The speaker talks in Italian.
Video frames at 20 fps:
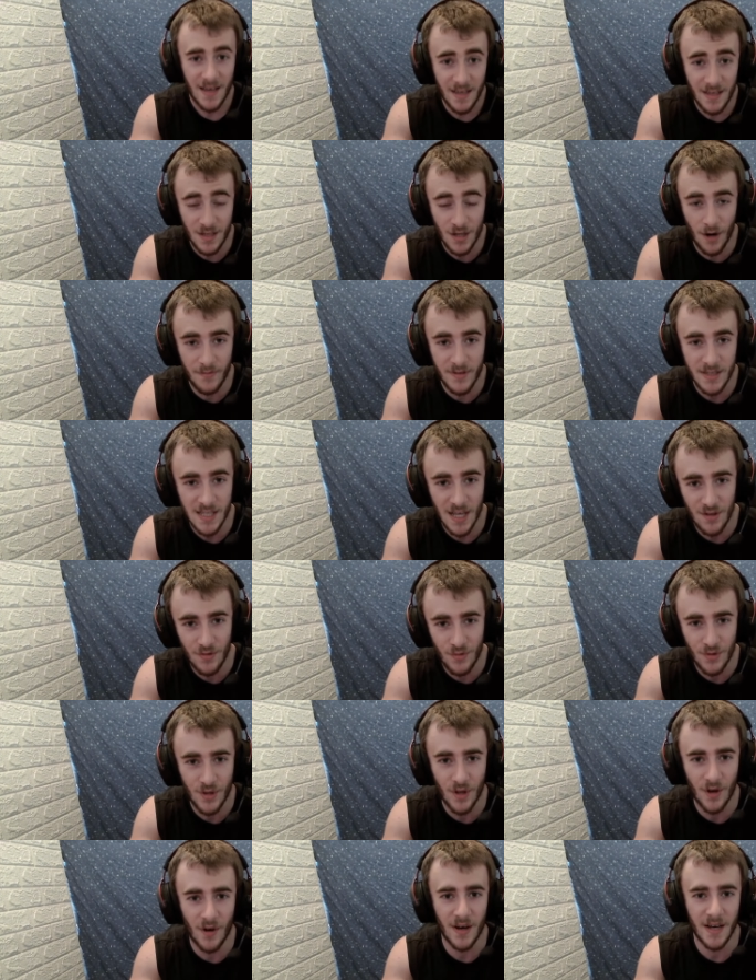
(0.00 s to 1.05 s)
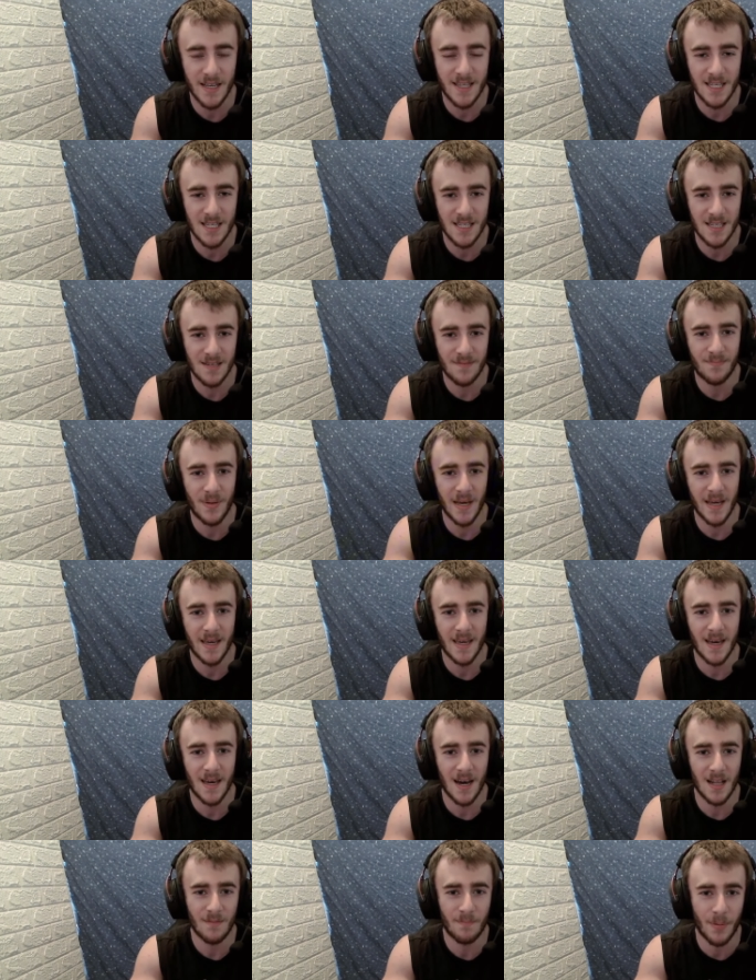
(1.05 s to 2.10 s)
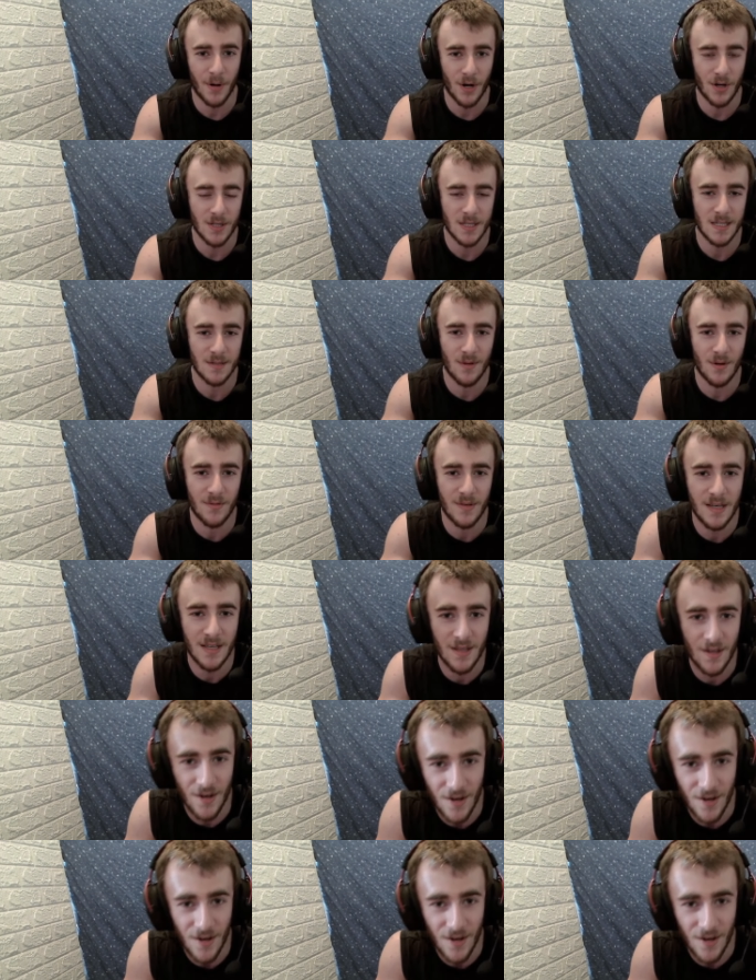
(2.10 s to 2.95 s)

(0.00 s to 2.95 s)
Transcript: Io vi saluto e ci si becca al prossimo video.